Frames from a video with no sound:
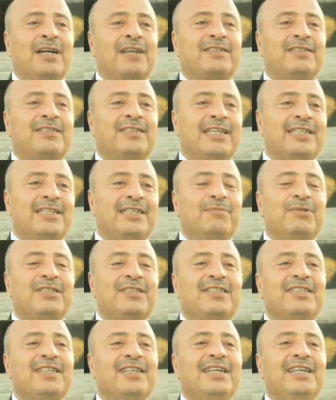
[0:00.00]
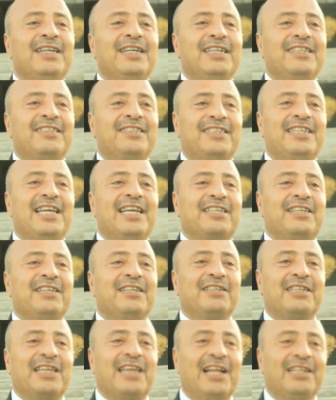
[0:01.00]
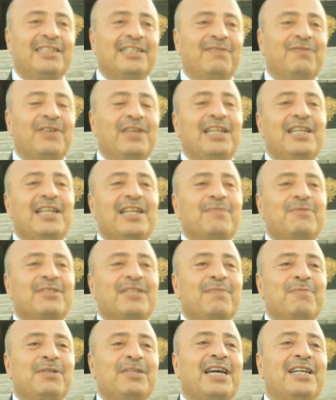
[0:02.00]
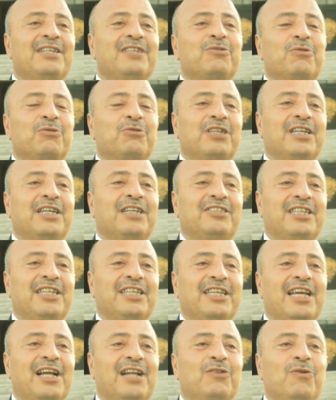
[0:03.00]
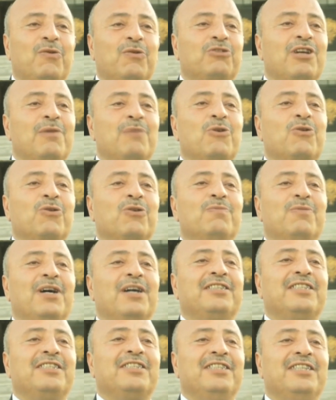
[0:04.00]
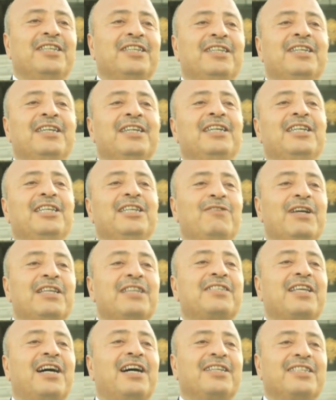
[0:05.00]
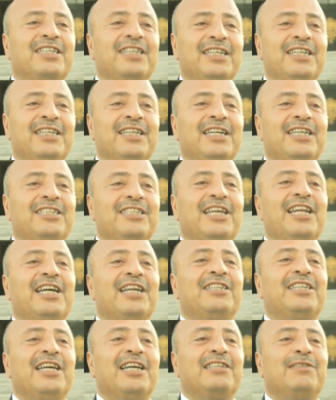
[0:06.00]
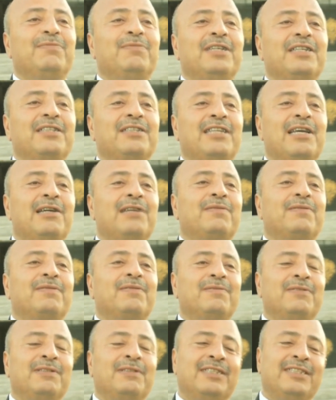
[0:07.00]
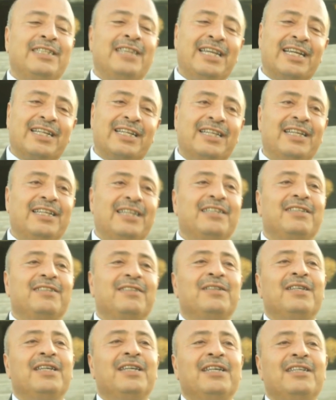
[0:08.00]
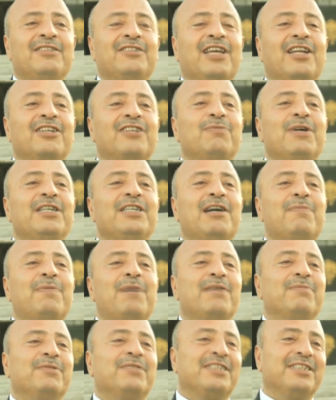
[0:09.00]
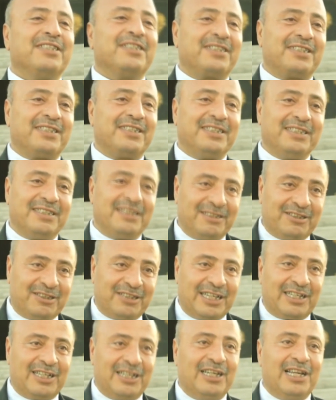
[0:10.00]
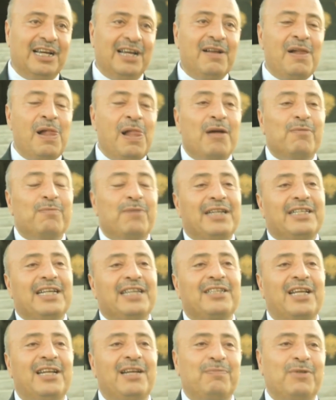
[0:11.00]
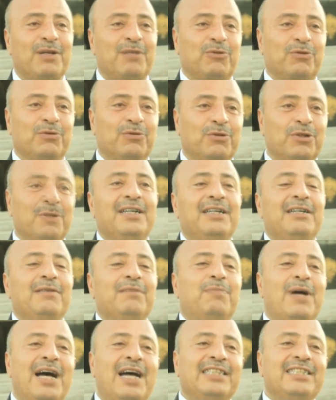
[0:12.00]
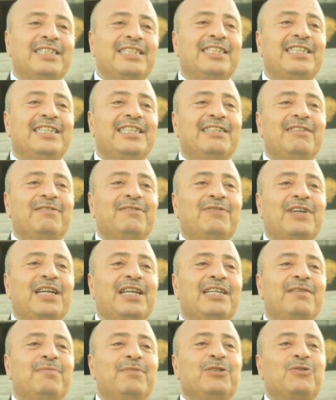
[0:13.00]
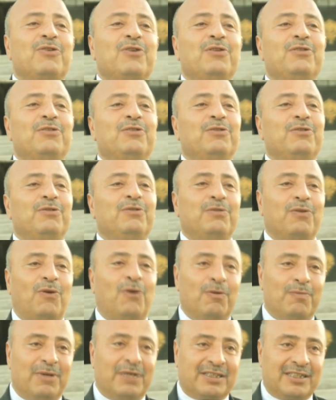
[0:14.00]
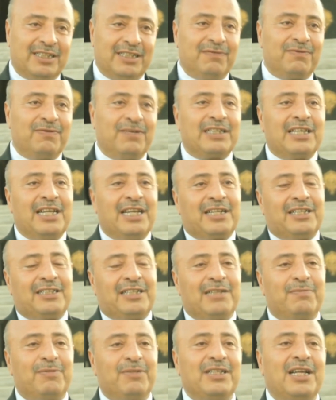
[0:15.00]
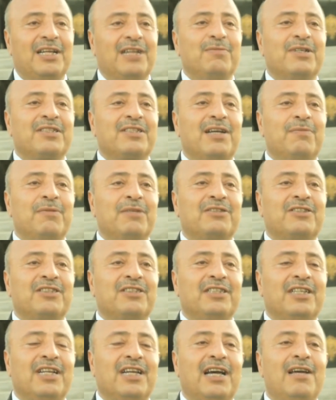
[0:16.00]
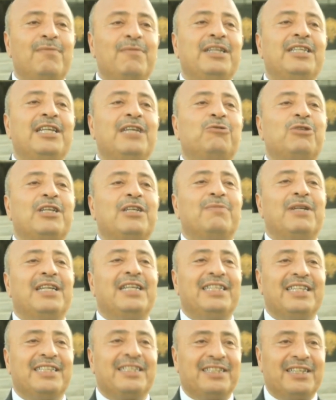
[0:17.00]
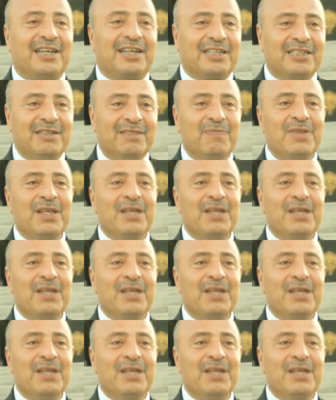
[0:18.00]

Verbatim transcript: dediğimiz sinek geldi. Velilerimizden bir tanesi koşarak içeri geldi. Hocam okulun bahçesini ivez sardı. Gerekli tertibi, ter, gerekli çalışmayı yapar mısınız? şekliyle benden talepte bulundu. Ben e, velimin gönlünün olması ve gerekli tedbirin alınması amacıyla hemen Nevşehir Belediyesi'ni aradım.